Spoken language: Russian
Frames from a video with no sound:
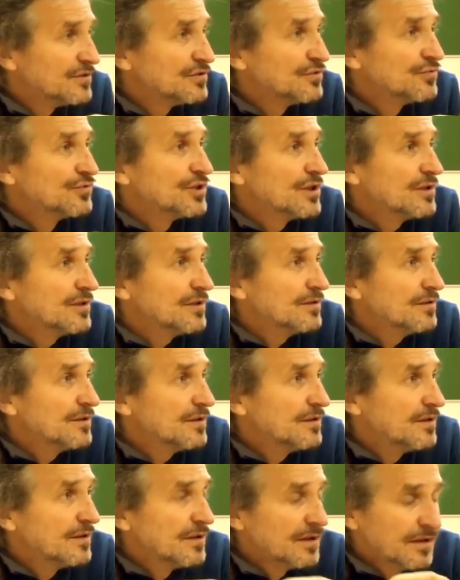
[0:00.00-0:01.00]
сюжеты.
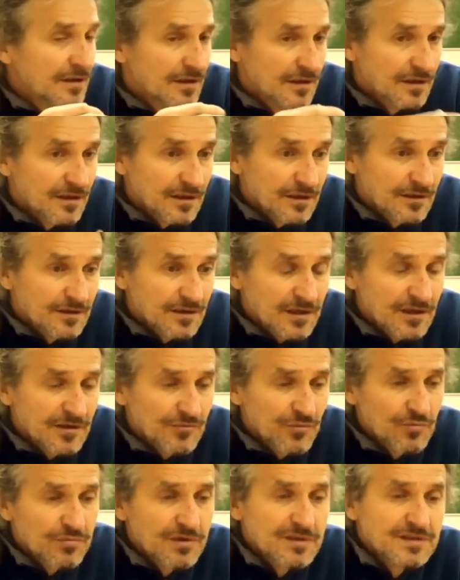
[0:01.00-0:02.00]
И
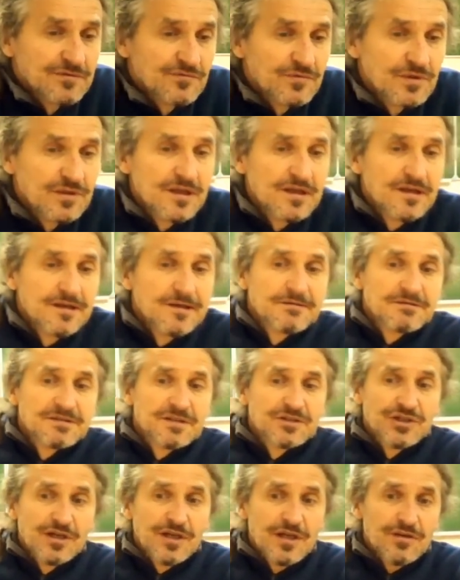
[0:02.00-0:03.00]
таким образом, вот, к
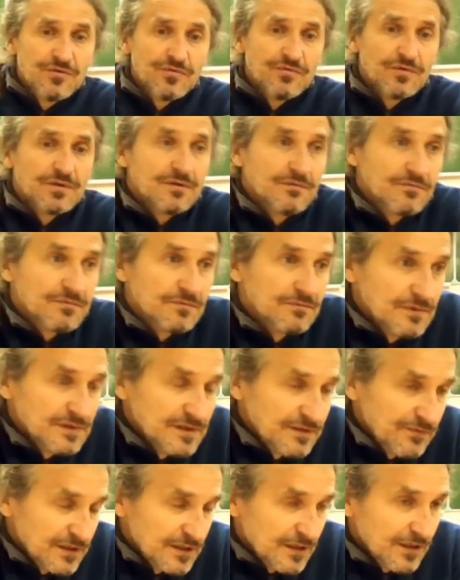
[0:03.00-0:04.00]
сожалению, вот
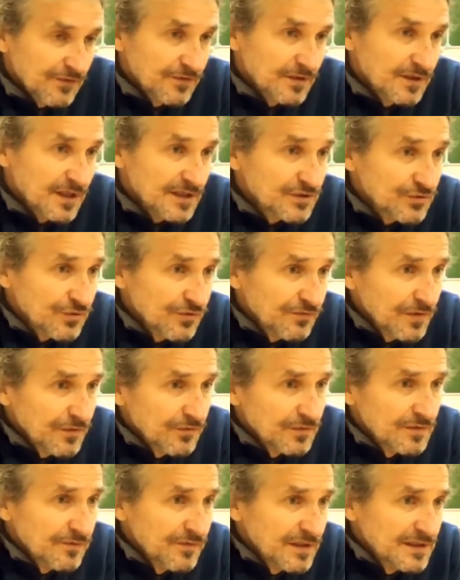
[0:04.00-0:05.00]
действительно философия,
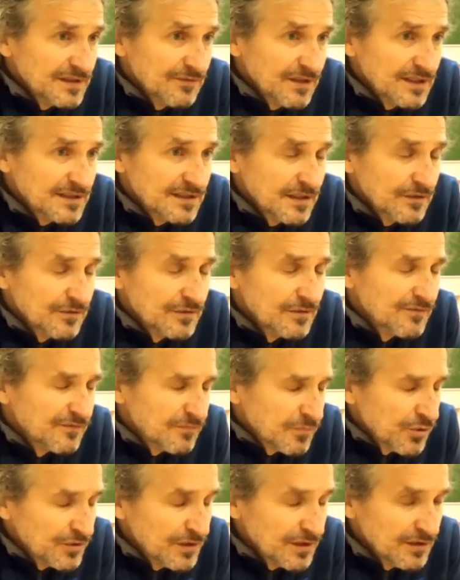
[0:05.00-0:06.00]
вот весь 20,
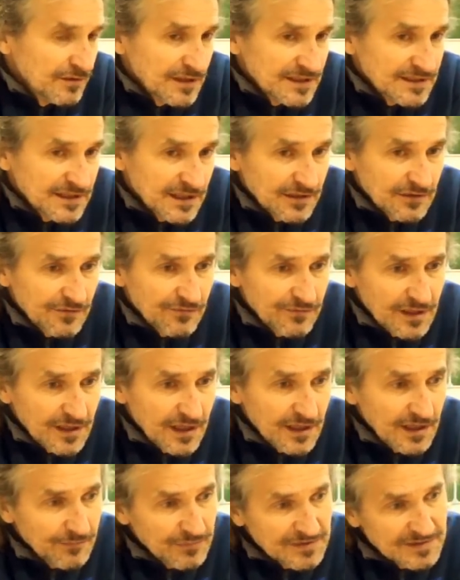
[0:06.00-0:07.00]
вплоть до 20
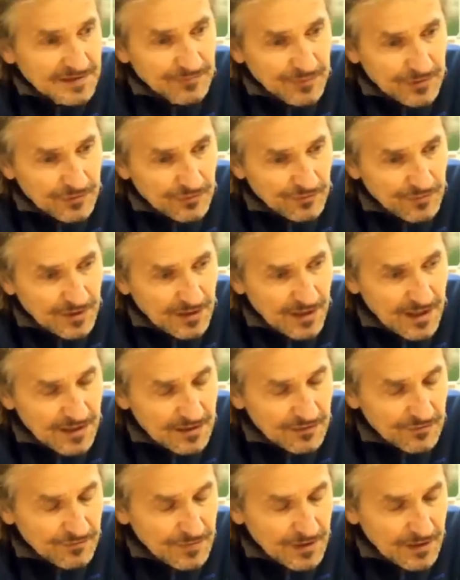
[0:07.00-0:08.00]
века, она постепенно
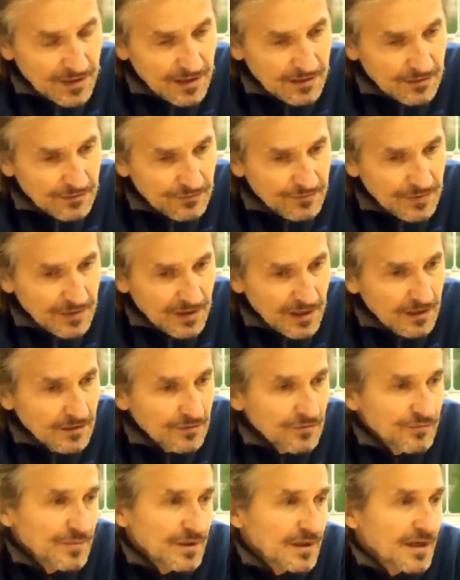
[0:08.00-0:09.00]
умирала, умирала,
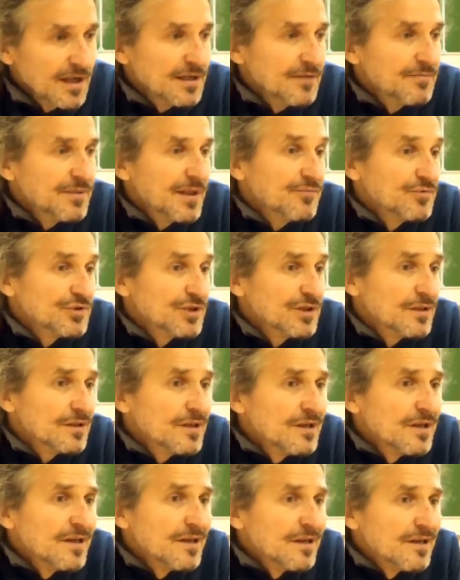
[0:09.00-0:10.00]
умирала, умирала, потому
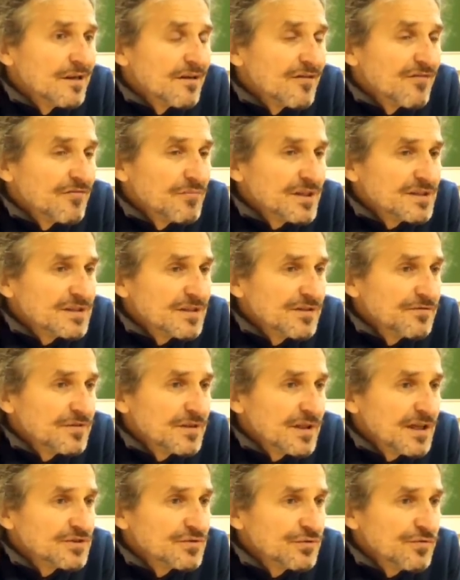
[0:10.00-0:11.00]
что вместо
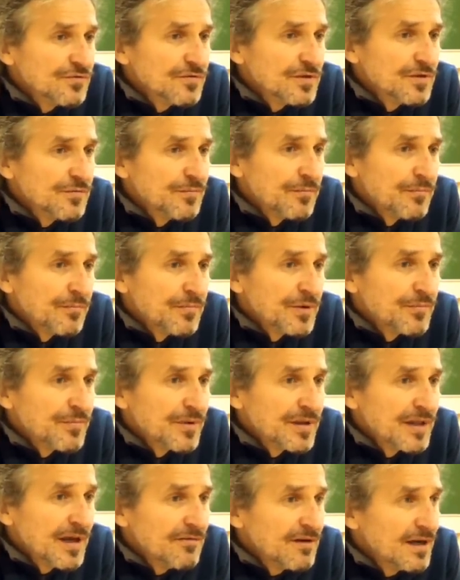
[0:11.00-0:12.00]
философии
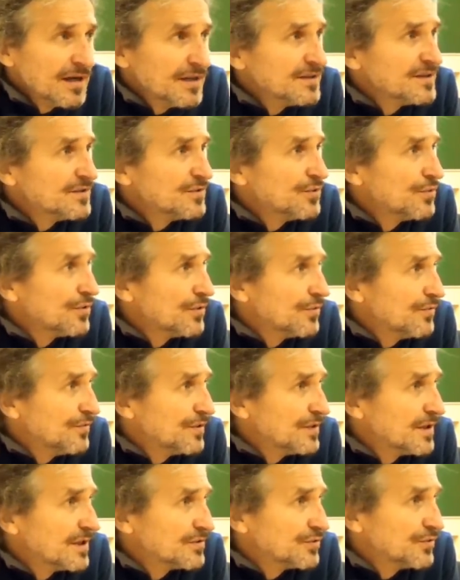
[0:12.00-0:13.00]
преподавали историю
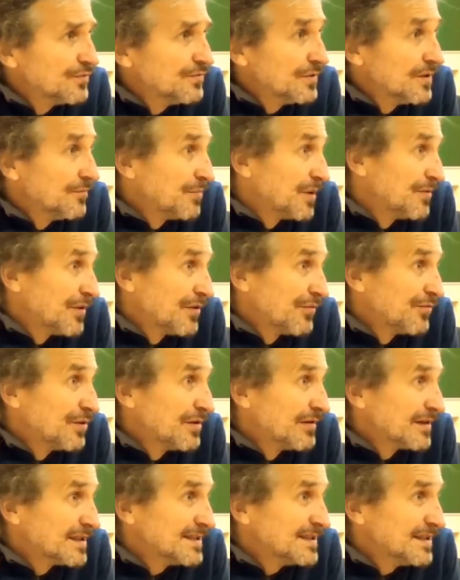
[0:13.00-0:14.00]
философии, например, в
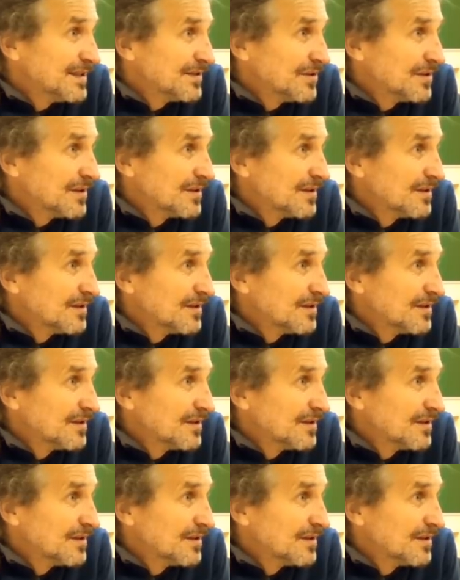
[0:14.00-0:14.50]
университетах